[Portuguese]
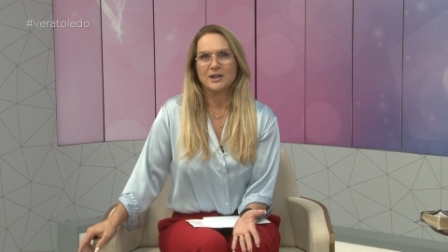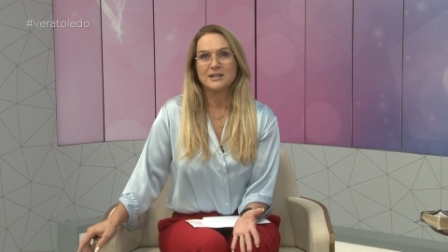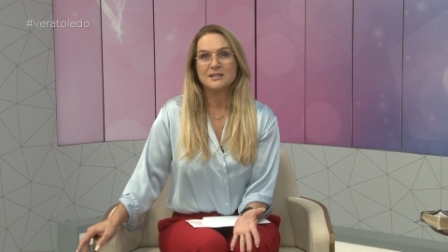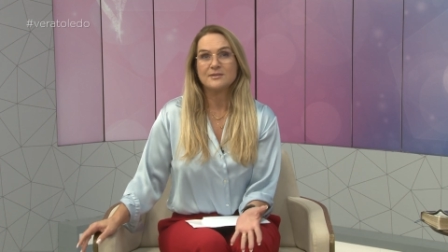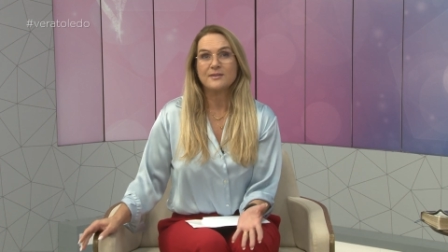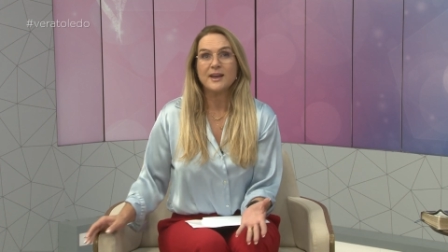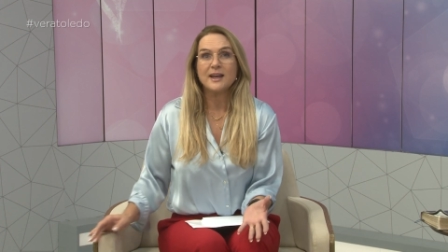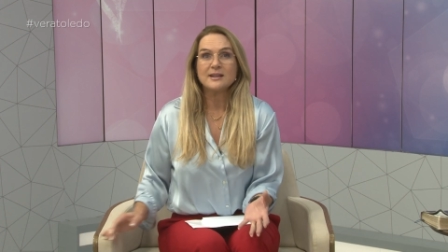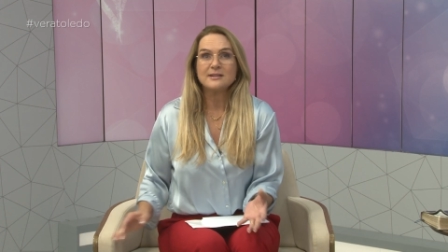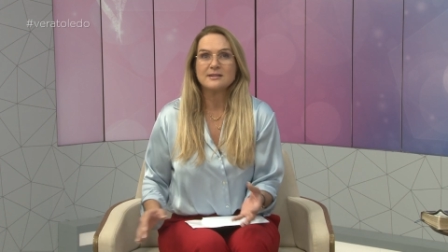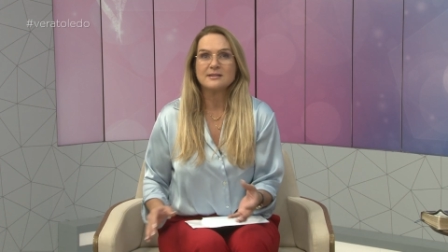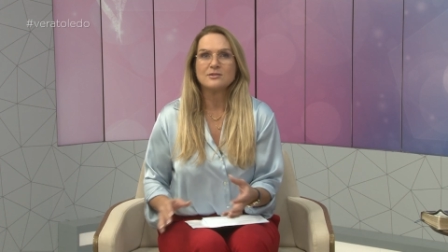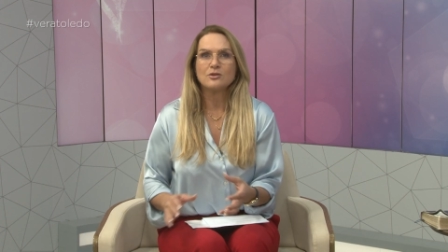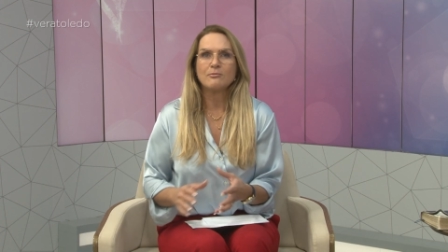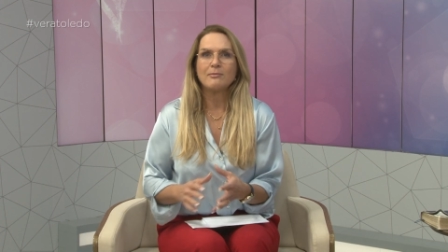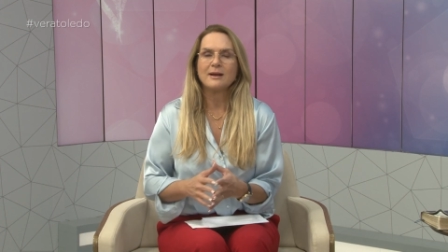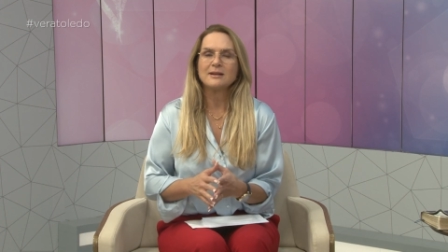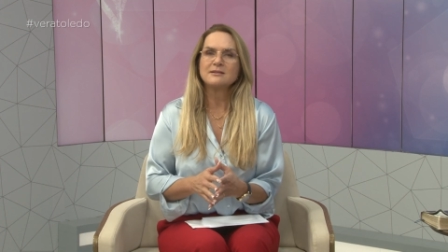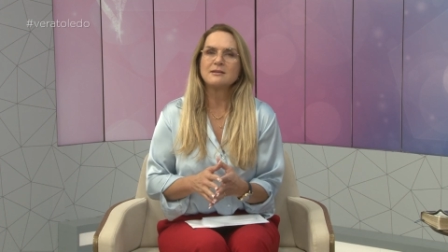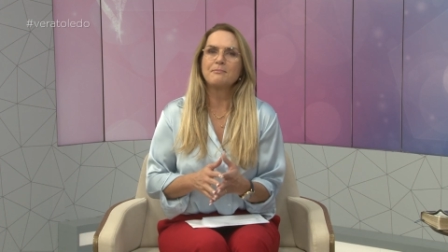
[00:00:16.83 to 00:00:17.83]
Às vezes,
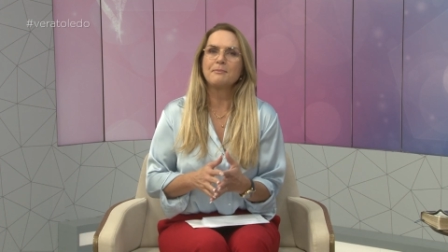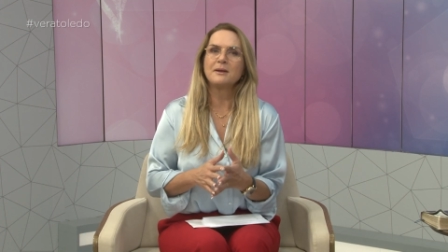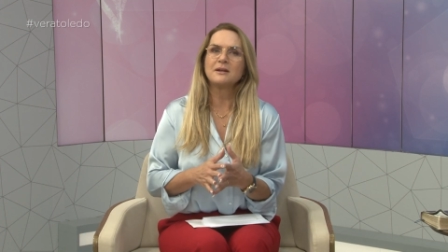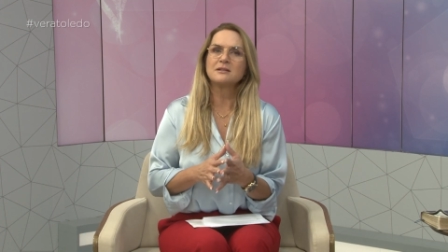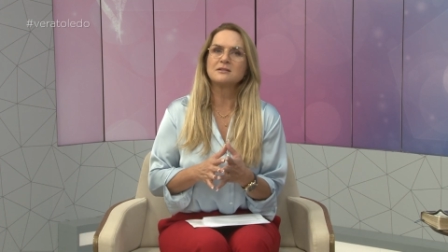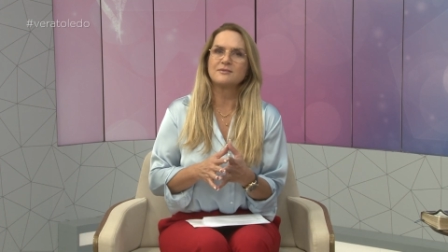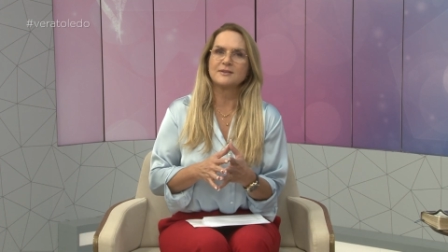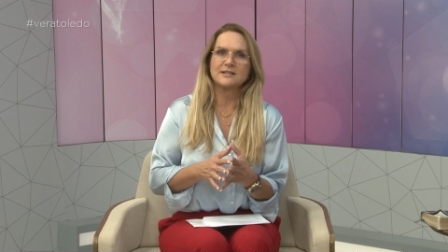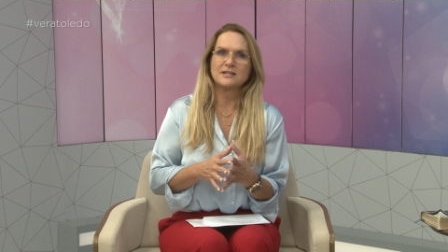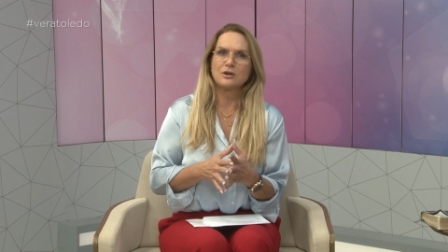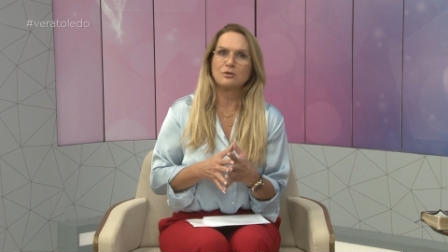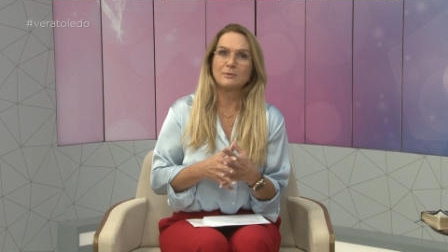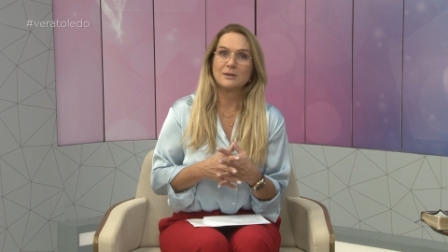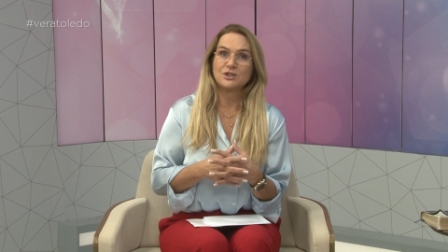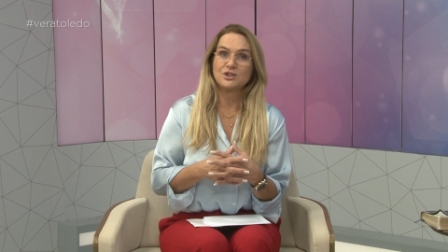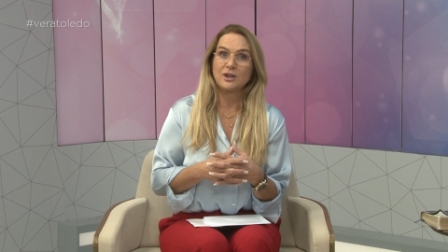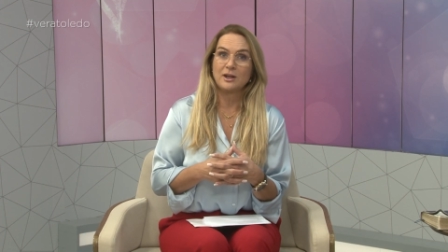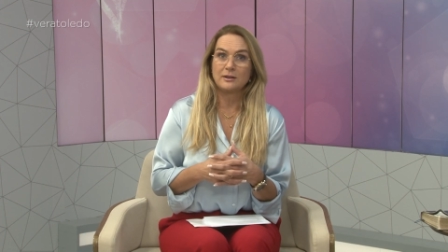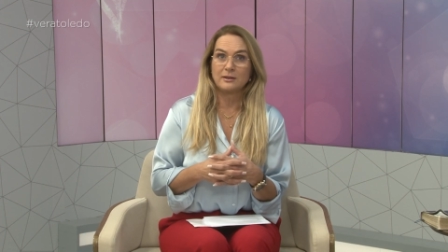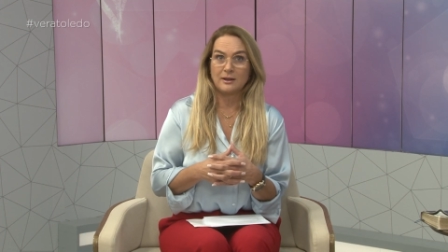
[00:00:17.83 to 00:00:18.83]
não basta apenas fazer uma
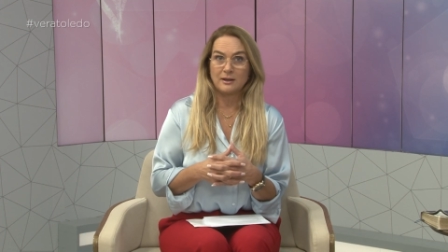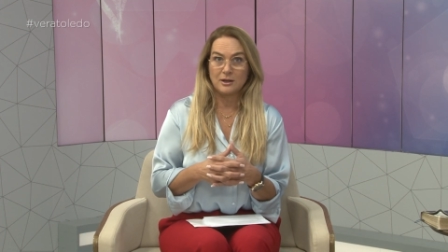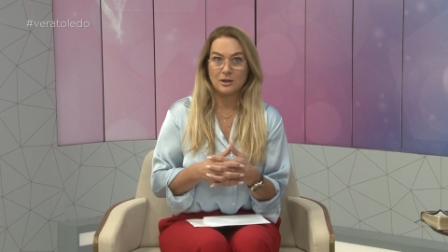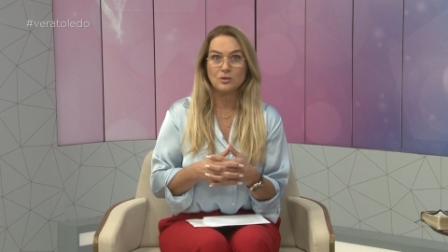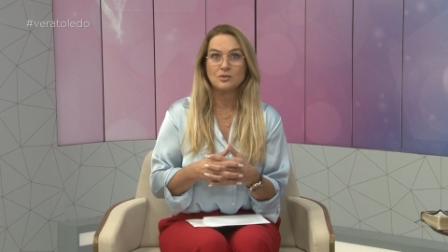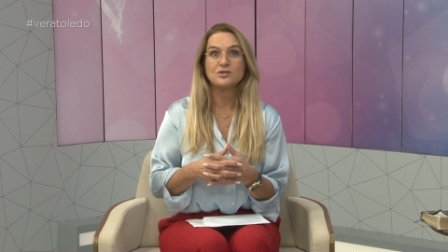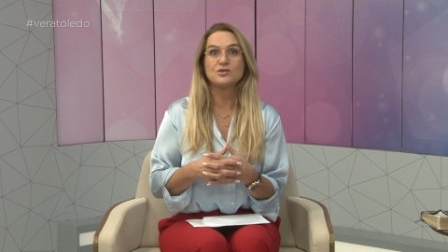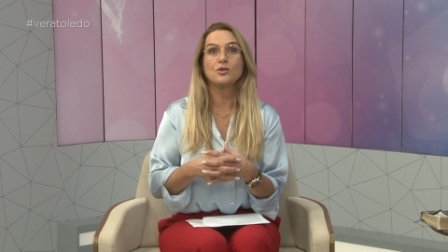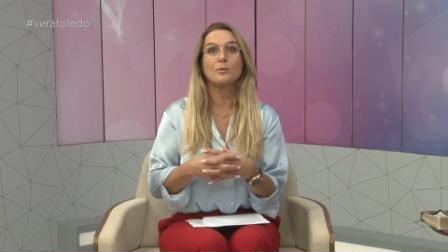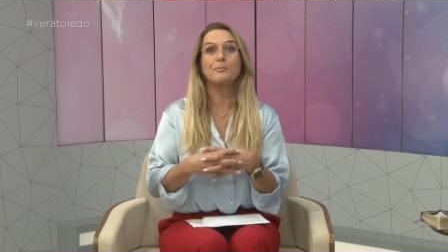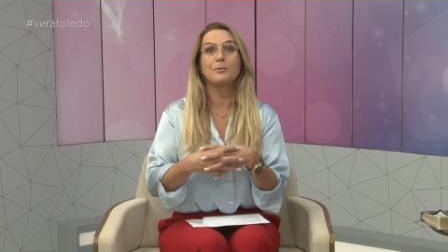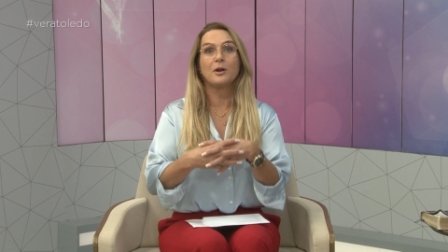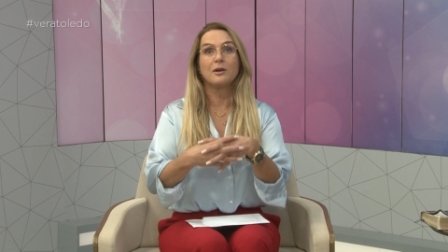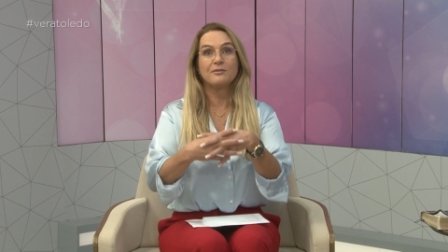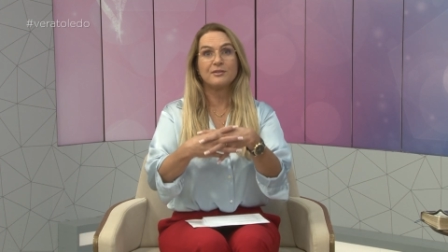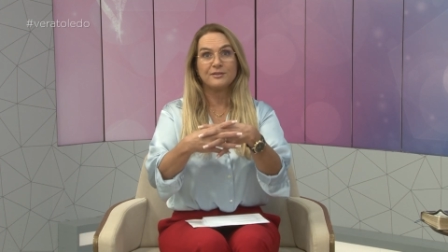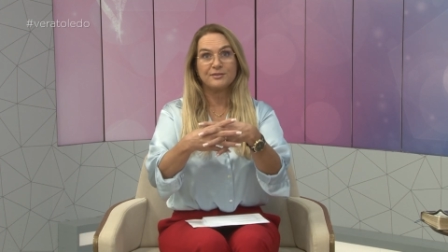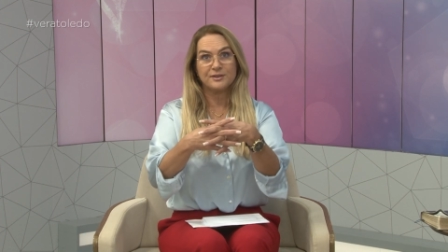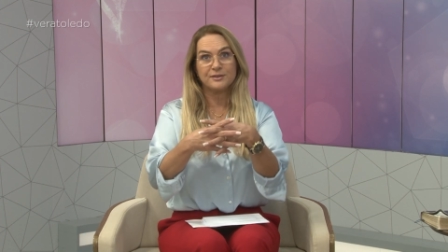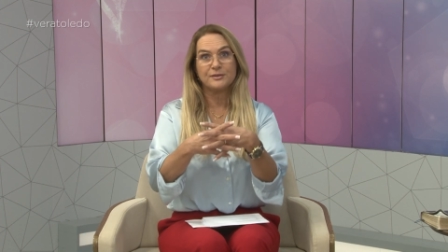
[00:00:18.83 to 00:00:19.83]
dieta. Eu sou
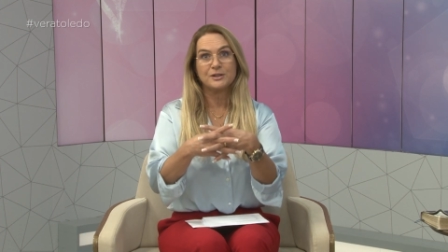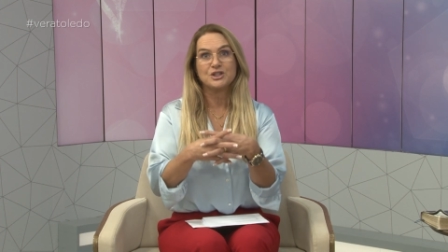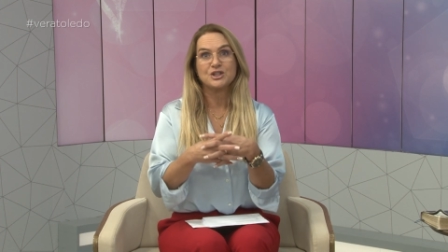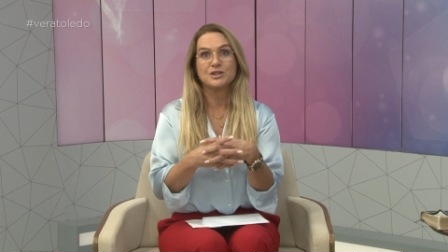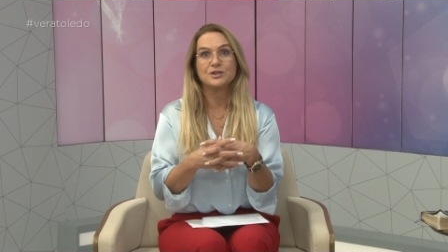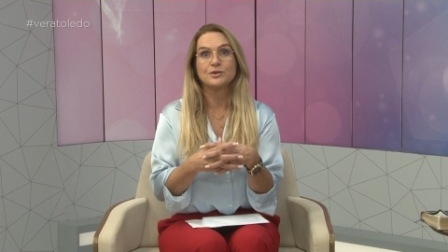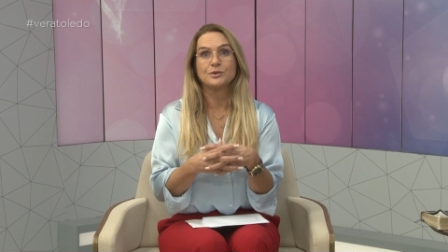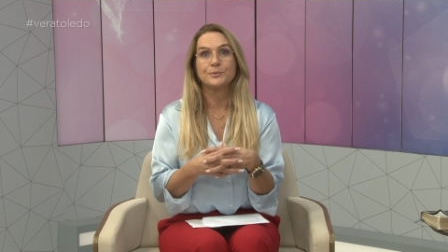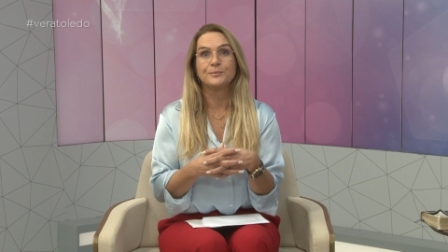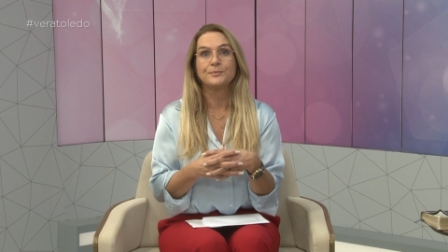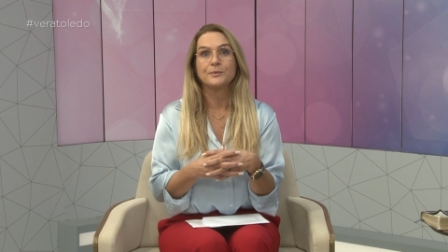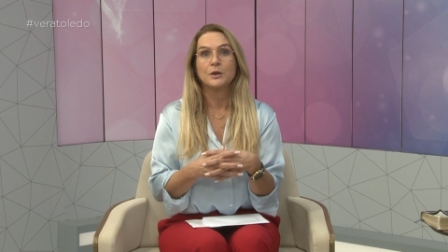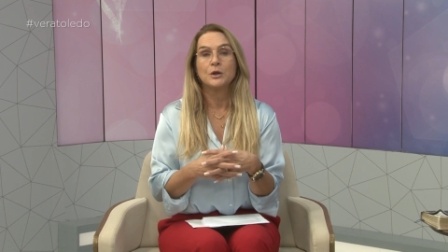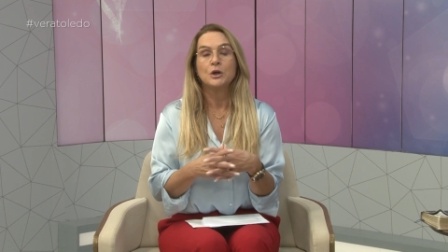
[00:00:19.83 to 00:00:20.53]
prova viva disso.